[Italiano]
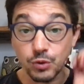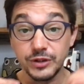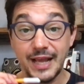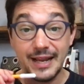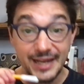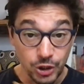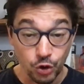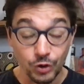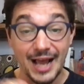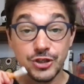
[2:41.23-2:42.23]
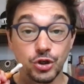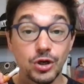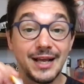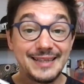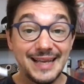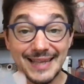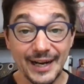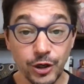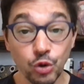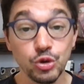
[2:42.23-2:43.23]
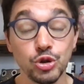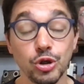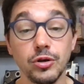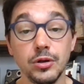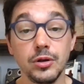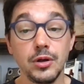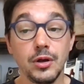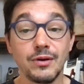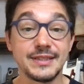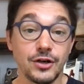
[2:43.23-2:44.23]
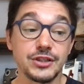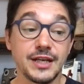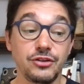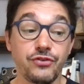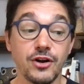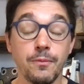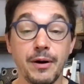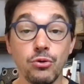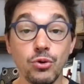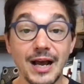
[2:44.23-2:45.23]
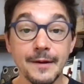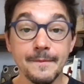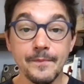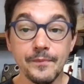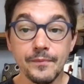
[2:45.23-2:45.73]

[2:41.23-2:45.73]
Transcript: quindi il coraggio di andare contro queste cose che ti fanno paura,